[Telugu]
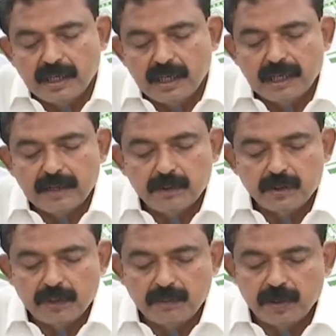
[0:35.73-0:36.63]
అలాగే
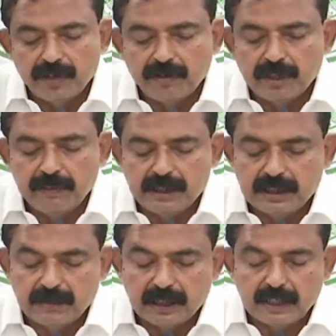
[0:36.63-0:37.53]
ముస్లింలో ఉన్నటువంటి
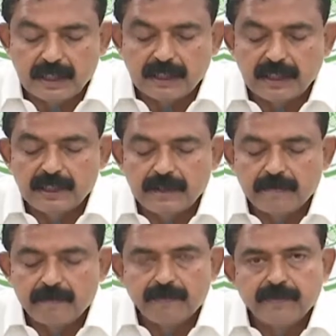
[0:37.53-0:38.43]
బీసీ వర్గాలకు కానీ
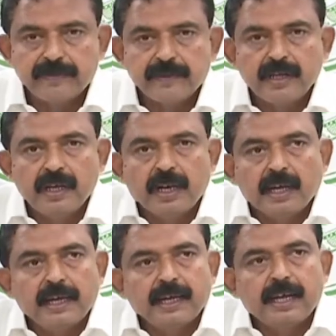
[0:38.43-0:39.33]

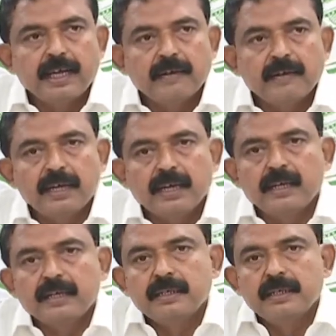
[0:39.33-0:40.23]
అలాగే అగ్రవర్ణ
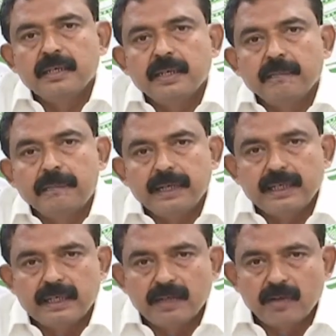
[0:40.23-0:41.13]

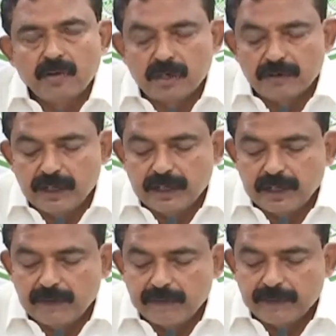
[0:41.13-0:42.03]
పేదరికంలో
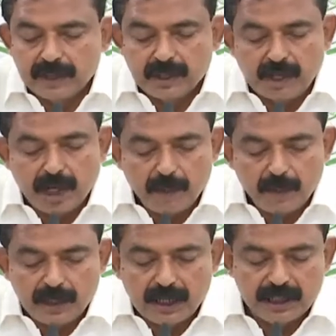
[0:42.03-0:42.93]
ఉన్నటువంటి
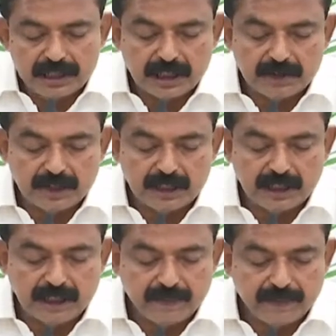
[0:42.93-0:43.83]
కాపులకు కానీ ఇచ్చేటువంటి